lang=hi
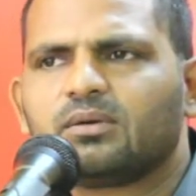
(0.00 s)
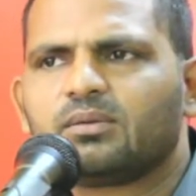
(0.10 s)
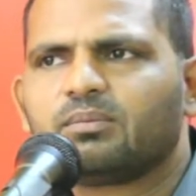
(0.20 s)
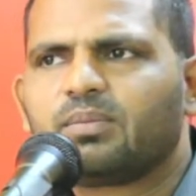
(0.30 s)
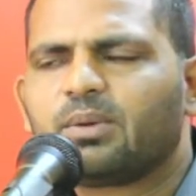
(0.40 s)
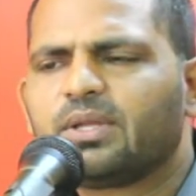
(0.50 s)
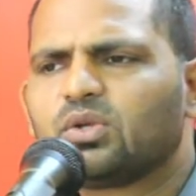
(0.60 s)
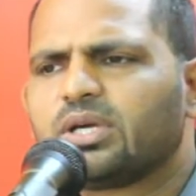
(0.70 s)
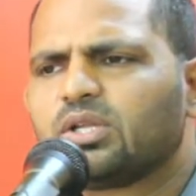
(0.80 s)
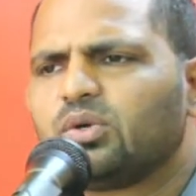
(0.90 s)
पर मैं तो
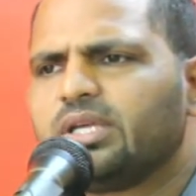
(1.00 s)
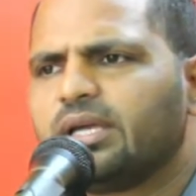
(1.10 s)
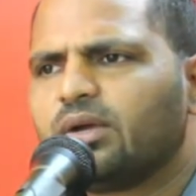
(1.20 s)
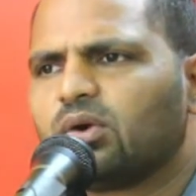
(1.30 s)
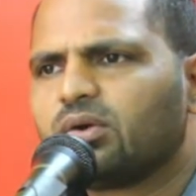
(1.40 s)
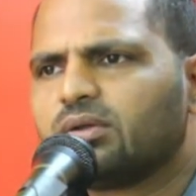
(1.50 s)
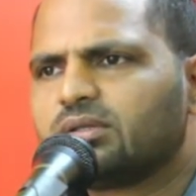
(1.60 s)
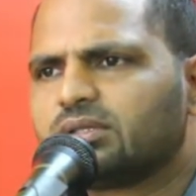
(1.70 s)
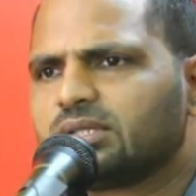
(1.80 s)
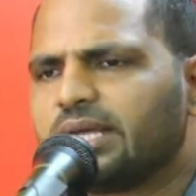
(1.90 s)
कहता हूँ ये
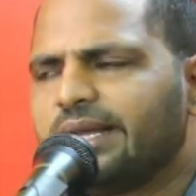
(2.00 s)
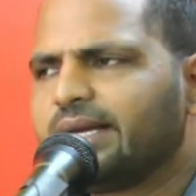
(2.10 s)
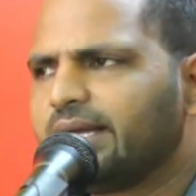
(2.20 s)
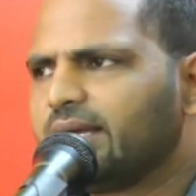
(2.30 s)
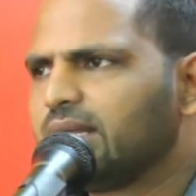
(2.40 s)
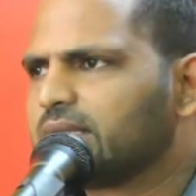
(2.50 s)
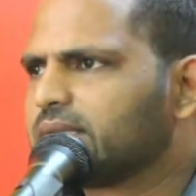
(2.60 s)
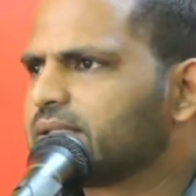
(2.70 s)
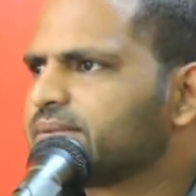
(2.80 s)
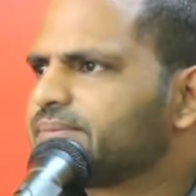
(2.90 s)
तरीका ही गलत है
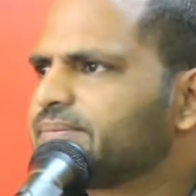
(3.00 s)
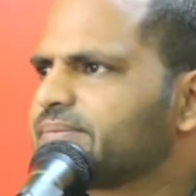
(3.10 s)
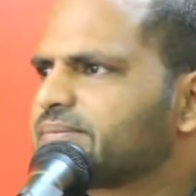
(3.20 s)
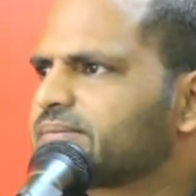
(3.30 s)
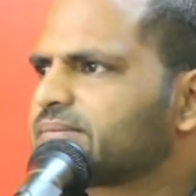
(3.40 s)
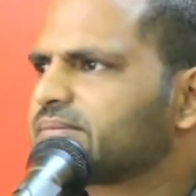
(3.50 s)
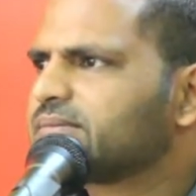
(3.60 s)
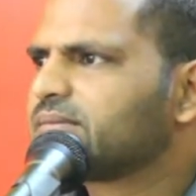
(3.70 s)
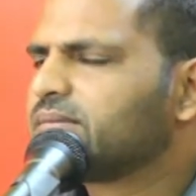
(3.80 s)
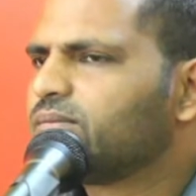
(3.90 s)

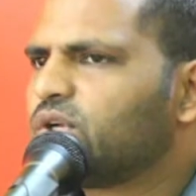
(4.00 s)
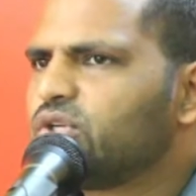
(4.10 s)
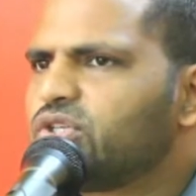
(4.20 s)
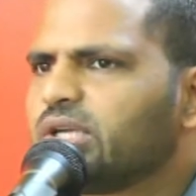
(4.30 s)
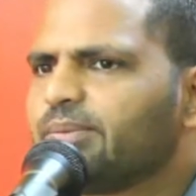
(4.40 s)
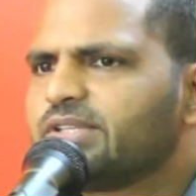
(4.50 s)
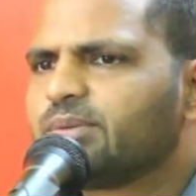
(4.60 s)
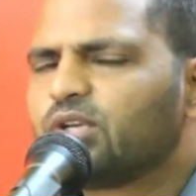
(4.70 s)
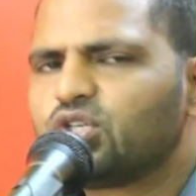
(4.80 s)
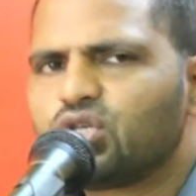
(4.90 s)
मनुष्य के पीछे
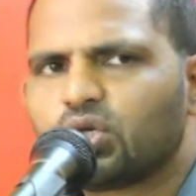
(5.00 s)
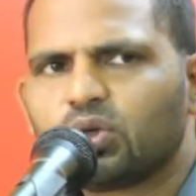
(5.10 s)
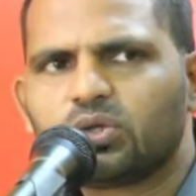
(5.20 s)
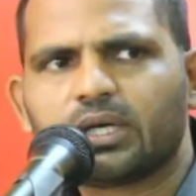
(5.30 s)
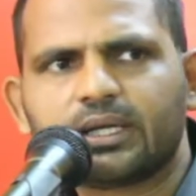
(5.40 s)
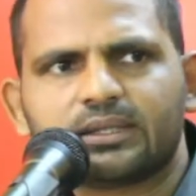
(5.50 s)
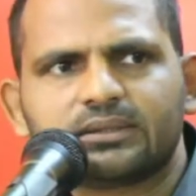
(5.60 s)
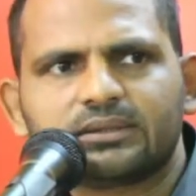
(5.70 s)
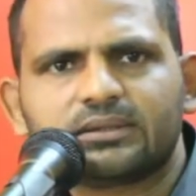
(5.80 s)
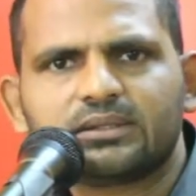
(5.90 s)
मनुष्य क्यों जाए
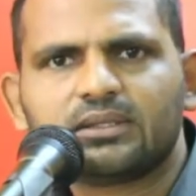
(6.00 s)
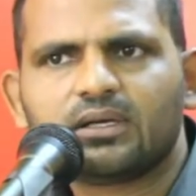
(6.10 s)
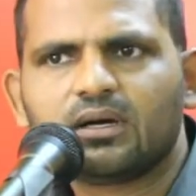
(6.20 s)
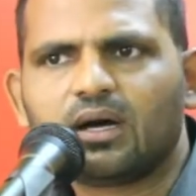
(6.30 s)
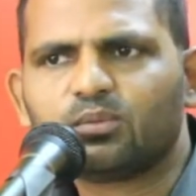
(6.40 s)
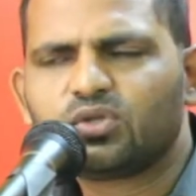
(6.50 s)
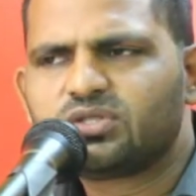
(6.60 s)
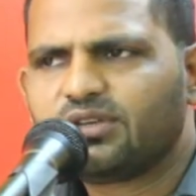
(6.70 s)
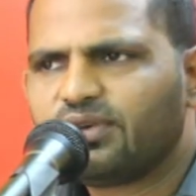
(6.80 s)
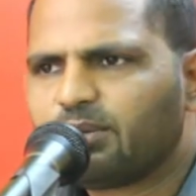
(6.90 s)
हम तो
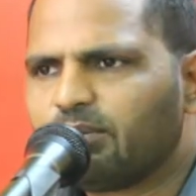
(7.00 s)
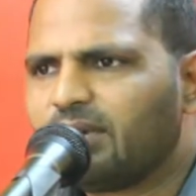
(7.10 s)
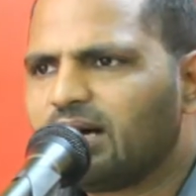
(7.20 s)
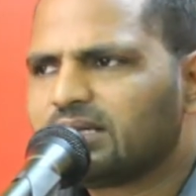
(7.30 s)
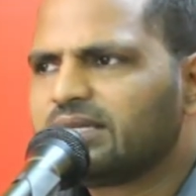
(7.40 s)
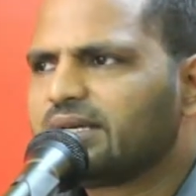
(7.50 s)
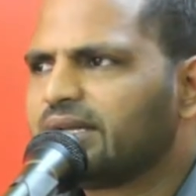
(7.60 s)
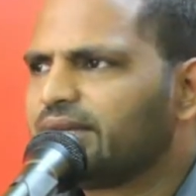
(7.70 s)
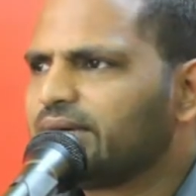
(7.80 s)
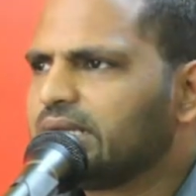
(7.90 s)
सिर्फ एक मार्ग
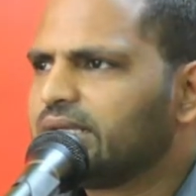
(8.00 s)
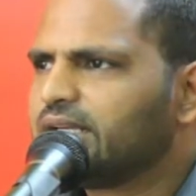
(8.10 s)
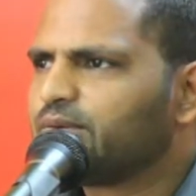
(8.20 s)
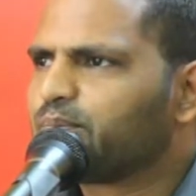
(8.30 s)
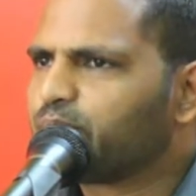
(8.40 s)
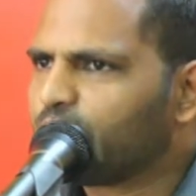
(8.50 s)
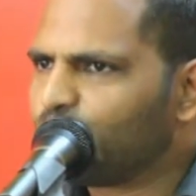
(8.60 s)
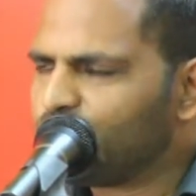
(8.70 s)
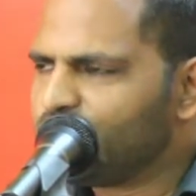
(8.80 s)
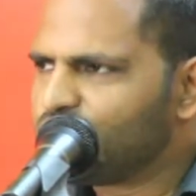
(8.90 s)
दिखाने वाले हैं प्रभु
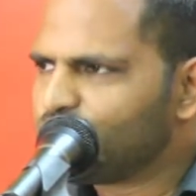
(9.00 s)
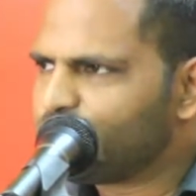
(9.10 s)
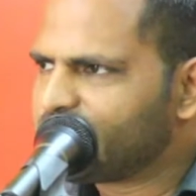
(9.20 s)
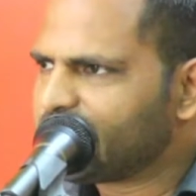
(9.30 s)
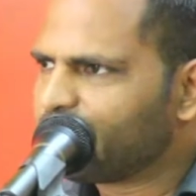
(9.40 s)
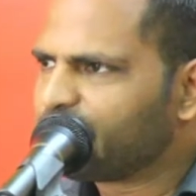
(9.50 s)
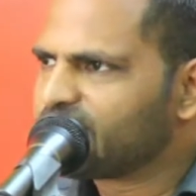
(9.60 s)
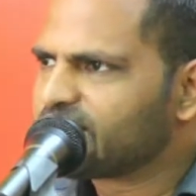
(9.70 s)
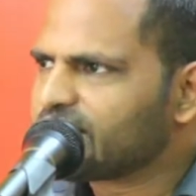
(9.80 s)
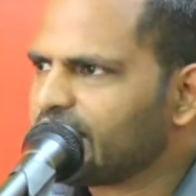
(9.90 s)
यीशु मसीह के पीछे
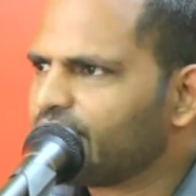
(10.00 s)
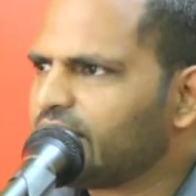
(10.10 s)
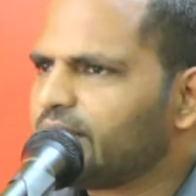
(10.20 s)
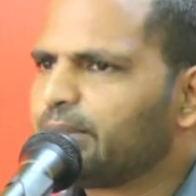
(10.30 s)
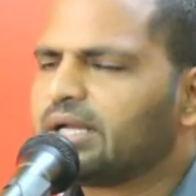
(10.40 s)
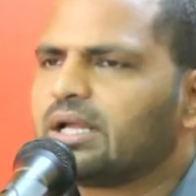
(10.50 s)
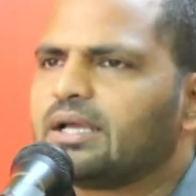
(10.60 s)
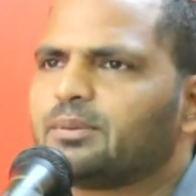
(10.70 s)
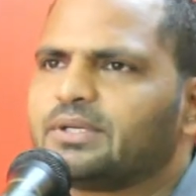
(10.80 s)
चलने वाले बनना है हमें